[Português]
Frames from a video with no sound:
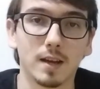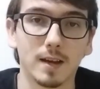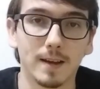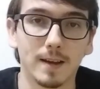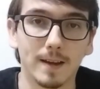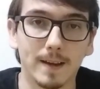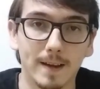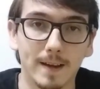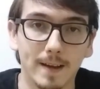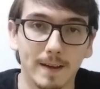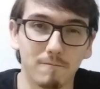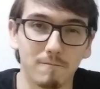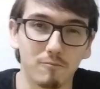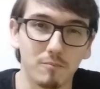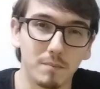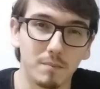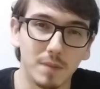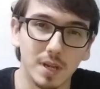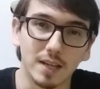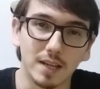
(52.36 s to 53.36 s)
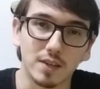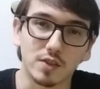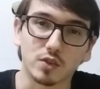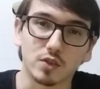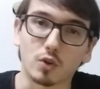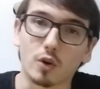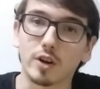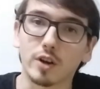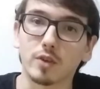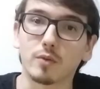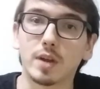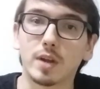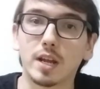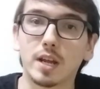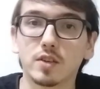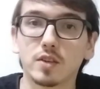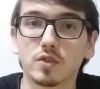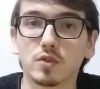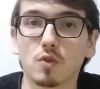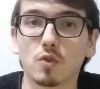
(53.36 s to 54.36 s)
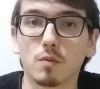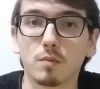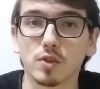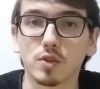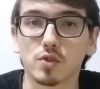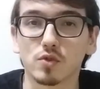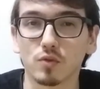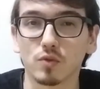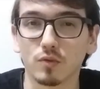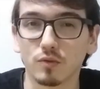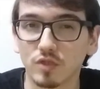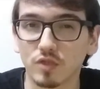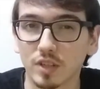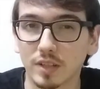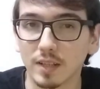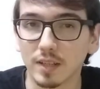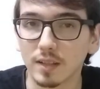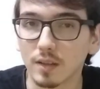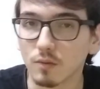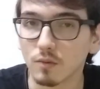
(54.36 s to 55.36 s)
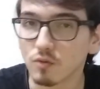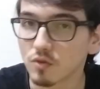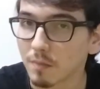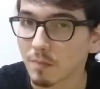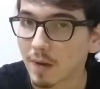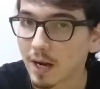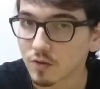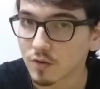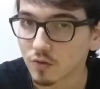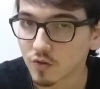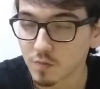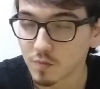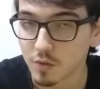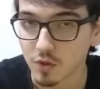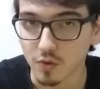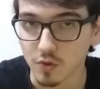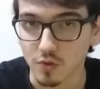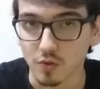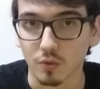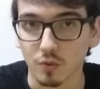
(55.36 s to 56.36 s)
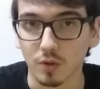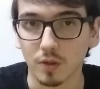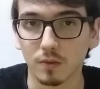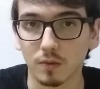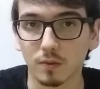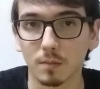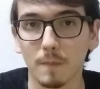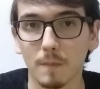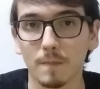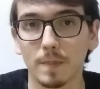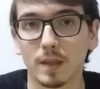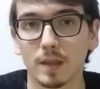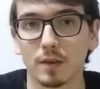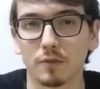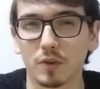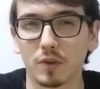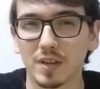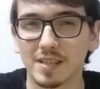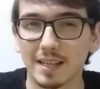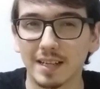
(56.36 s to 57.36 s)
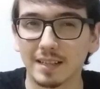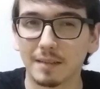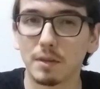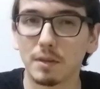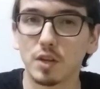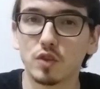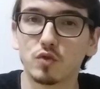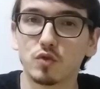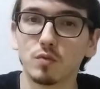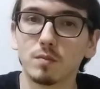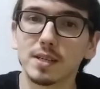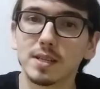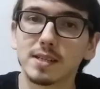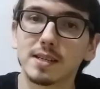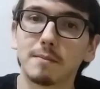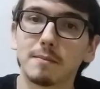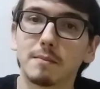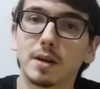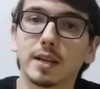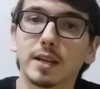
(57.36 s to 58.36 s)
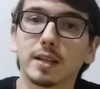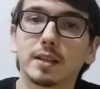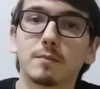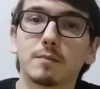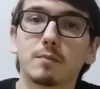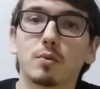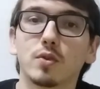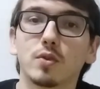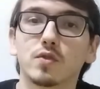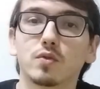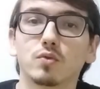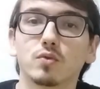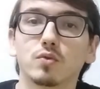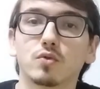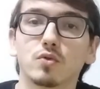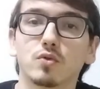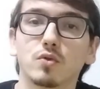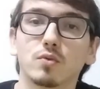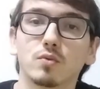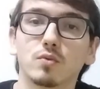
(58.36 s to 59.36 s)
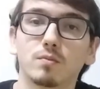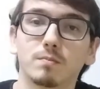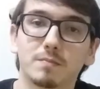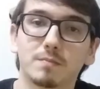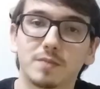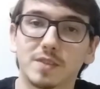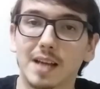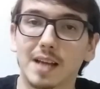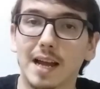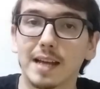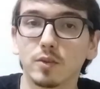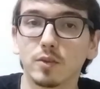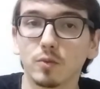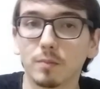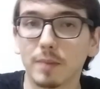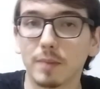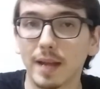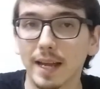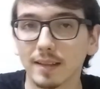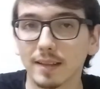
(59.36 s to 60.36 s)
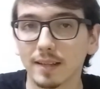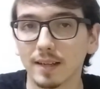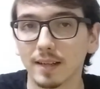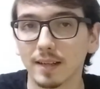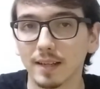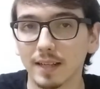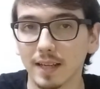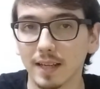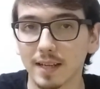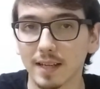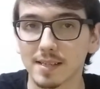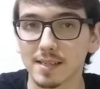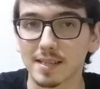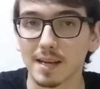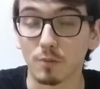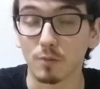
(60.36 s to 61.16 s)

É, minha história no Age começou no dia 31 de maio de 2018, que foi exatamente uma semana depois do jogo sair do beta e lançar